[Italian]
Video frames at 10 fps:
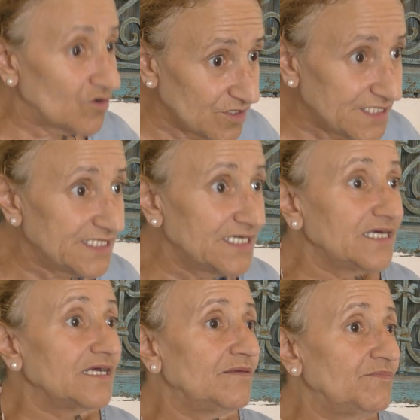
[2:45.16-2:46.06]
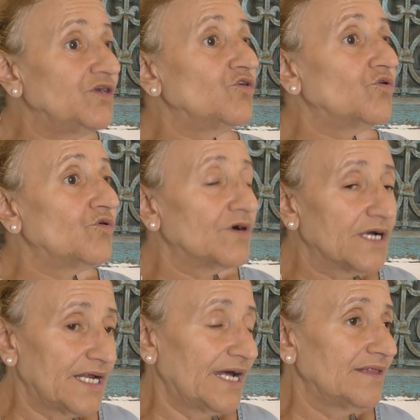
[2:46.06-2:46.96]
così il mio
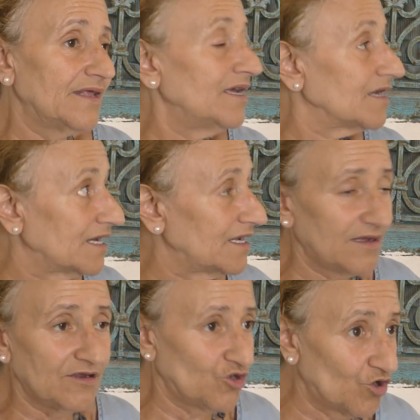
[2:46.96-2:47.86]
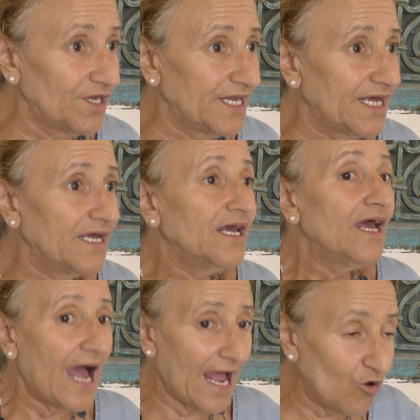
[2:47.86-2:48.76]
gran, eh, grannone
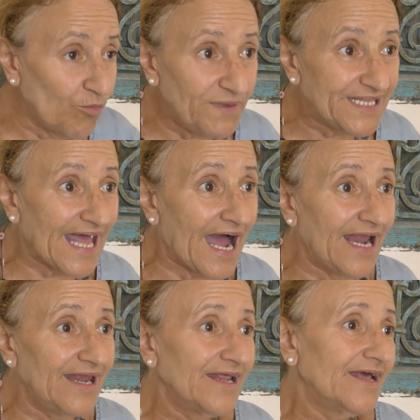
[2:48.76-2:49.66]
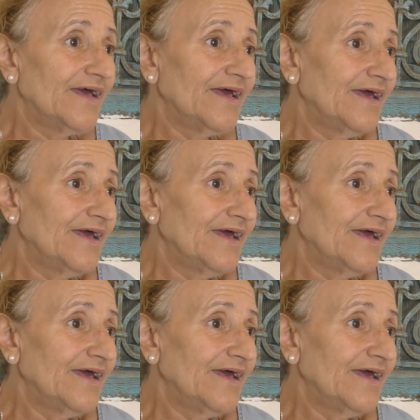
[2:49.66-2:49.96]
all'ospedale. I